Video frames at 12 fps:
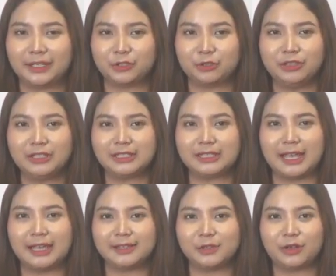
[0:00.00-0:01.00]
terkejut
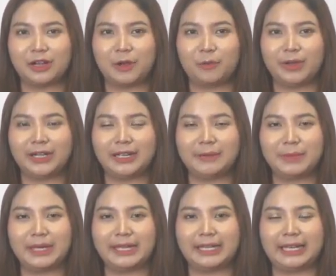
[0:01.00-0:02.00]
saat seorang warga
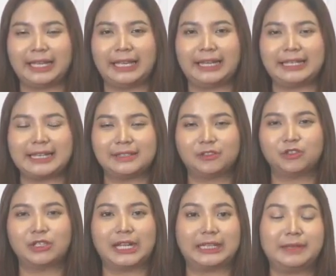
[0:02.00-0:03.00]
menarik lehernya
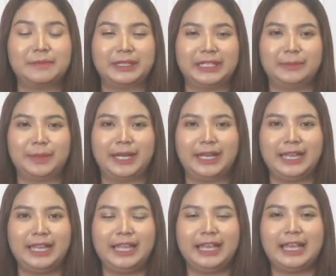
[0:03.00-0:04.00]
secara tiba-tiba.
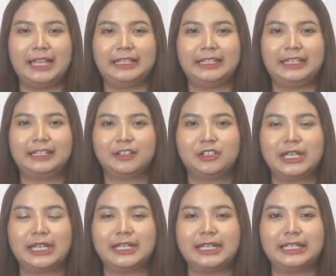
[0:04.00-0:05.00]
Hal ini
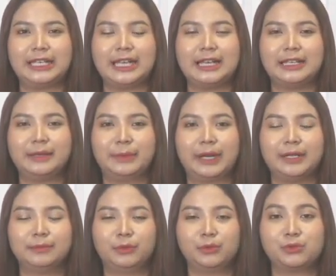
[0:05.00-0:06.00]
terjadi ketika
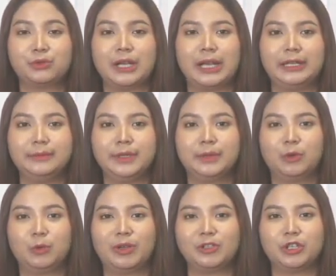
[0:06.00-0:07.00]
Gibran belusukan
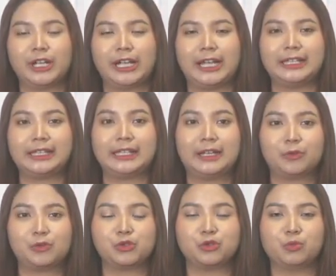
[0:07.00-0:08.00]
menemui masyarakat di
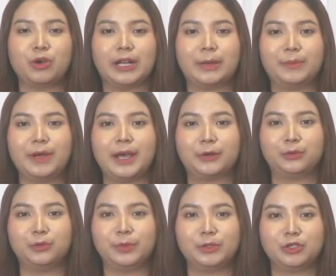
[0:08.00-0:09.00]
Rusun Muara
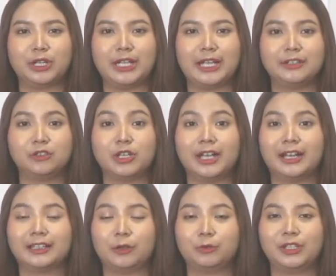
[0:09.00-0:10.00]
Baru, Penjaringan,
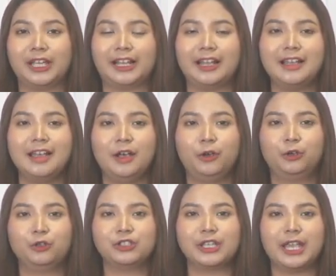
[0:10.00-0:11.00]
Jakarta Utara,
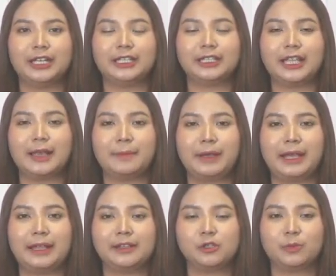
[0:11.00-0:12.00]
usai
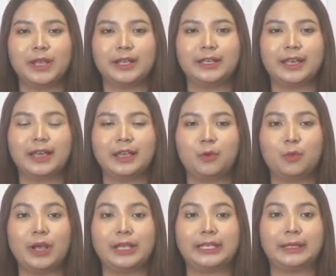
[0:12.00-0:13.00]
ditetapkan sebagai
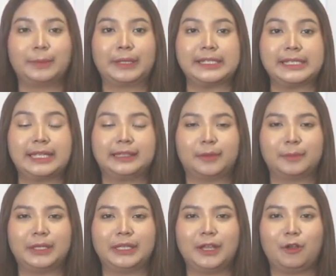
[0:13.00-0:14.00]
Wakil Presiden
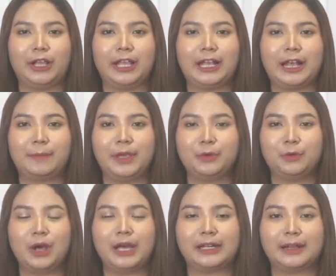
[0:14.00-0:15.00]
terpilih oleh
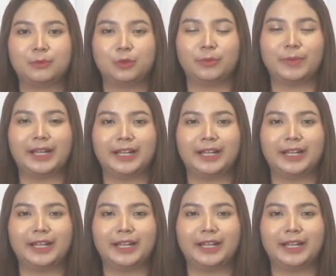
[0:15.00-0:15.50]
KPU Rabu